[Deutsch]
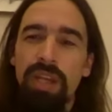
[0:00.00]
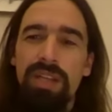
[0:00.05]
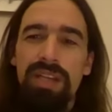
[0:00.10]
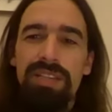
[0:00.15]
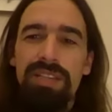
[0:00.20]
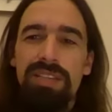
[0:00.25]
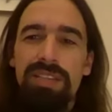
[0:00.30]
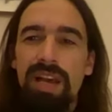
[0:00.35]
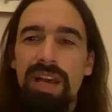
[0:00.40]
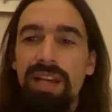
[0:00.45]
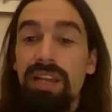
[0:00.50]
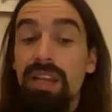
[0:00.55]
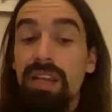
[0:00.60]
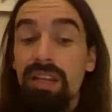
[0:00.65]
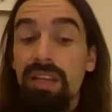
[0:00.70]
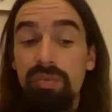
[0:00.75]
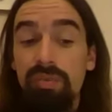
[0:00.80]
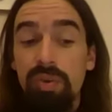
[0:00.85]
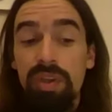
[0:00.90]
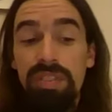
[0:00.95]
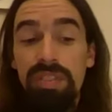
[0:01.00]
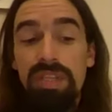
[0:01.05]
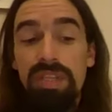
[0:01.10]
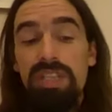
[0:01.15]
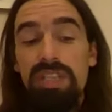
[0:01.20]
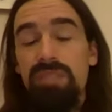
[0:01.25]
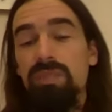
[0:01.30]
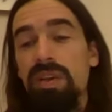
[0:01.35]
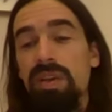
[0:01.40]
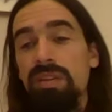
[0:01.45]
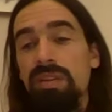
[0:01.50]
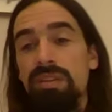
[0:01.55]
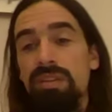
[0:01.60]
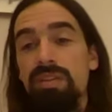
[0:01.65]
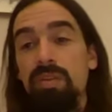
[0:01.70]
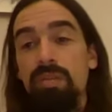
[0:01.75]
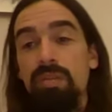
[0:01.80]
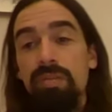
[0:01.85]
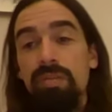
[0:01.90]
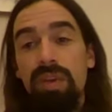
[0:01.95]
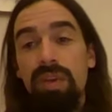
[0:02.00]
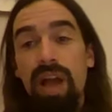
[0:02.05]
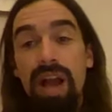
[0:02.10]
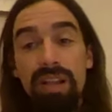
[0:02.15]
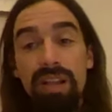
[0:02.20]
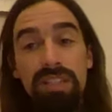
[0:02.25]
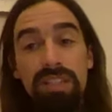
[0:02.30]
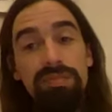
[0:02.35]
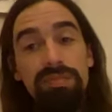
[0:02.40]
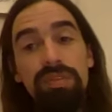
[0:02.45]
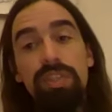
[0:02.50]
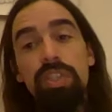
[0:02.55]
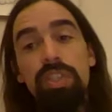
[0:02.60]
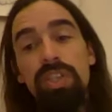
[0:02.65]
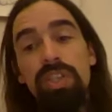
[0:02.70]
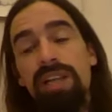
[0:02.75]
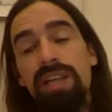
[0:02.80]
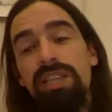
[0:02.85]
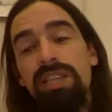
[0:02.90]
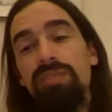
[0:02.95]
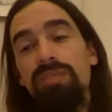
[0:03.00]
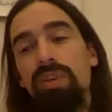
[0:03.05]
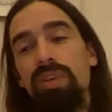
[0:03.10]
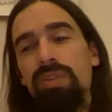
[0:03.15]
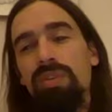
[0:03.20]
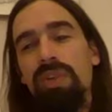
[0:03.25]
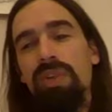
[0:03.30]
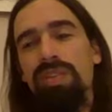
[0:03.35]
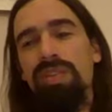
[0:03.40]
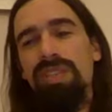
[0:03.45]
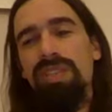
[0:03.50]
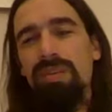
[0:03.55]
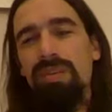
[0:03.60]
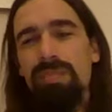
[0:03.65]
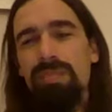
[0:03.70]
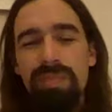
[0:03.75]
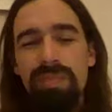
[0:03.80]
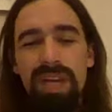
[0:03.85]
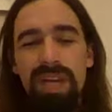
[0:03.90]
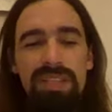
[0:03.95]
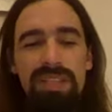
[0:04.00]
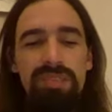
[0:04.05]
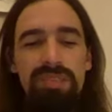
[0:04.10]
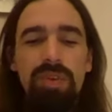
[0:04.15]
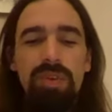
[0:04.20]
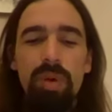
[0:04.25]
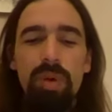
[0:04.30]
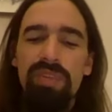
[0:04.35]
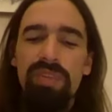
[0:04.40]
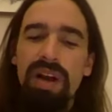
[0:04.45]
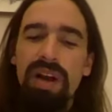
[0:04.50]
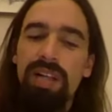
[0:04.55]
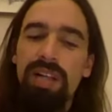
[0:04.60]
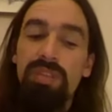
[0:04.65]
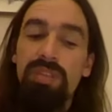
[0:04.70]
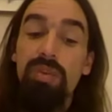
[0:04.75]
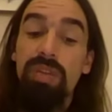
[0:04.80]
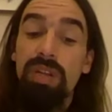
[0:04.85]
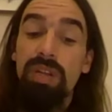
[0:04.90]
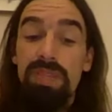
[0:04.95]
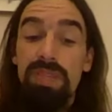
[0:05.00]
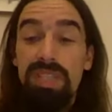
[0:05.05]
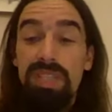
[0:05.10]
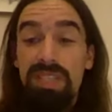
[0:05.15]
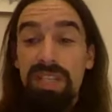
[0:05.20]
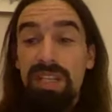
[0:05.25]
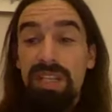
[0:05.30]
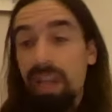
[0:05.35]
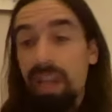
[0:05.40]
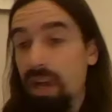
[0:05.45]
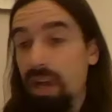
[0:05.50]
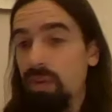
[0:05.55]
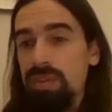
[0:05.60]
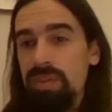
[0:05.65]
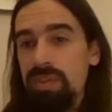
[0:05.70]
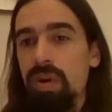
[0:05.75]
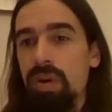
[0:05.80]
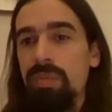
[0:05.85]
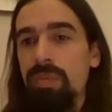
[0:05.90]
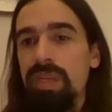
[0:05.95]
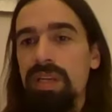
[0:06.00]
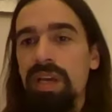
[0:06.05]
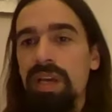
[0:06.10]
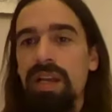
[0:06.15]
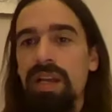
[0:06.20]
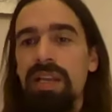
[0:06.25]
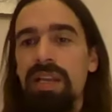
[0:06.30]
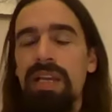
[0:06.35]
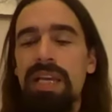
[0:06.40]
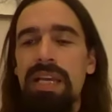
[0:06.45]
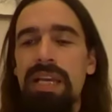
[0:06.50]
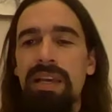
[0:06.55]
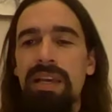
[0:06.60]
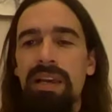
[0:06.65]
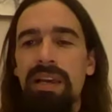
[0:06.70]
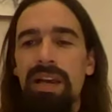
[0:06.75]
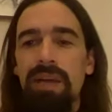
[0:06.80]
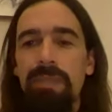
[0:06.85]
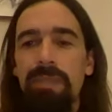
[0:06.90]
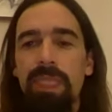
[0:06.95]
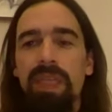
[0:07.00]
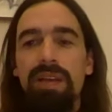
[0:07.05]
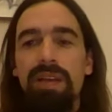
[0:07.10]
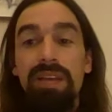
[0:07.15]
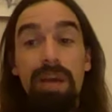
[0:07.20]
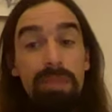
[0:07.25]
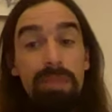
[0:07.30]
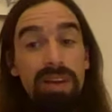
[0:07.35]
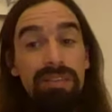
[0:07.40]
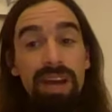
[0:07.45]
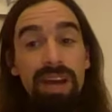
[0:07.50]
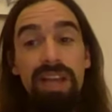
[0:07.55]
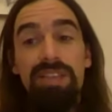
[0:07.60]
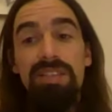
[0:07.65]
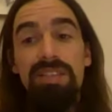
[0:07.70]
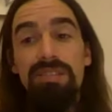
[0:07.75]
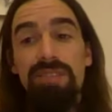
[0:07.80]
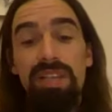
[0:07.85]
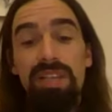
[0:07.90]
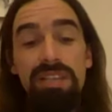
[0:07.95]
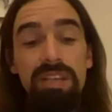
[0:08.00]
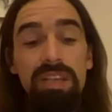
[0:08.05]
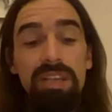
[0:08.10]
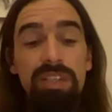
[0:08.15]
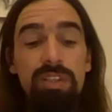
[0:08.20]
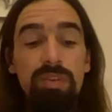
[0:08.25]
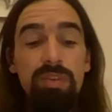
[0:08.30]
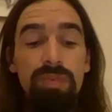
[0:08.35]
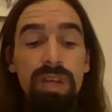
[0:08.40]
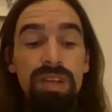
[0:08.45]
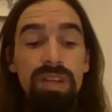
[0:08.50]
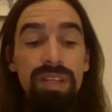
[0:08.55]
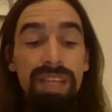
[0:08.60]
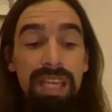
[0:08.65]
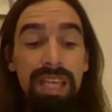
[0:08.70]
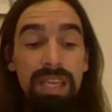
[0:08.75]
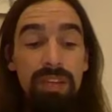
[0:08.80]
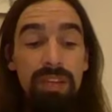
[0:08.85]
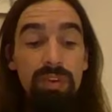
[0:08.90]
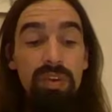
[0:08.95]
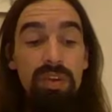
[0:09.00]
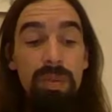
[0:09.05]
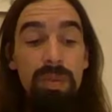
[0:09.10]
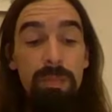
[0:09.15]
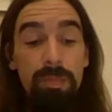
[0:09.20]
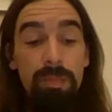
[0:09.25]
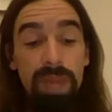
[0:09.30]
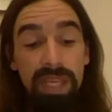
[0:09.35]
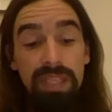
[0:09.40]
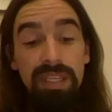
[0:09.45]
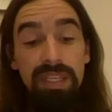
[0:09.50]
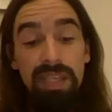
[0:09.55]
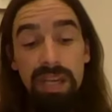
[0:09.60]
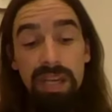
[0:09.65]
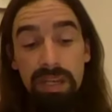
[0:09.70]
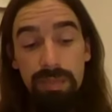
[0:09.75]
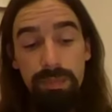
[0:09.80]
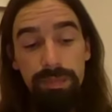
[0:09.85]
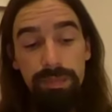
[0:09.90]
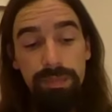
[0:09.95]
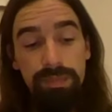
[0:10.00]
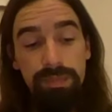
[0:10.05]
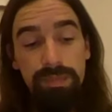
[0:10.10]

Das hat dann den Vorteil, dass man zum aktiven Gestalter wird und aus der passiven Opferhaltung ein bisschen rauskommen kann, ähm, da man weiß, in welche Richtung man gehen und blicken kann.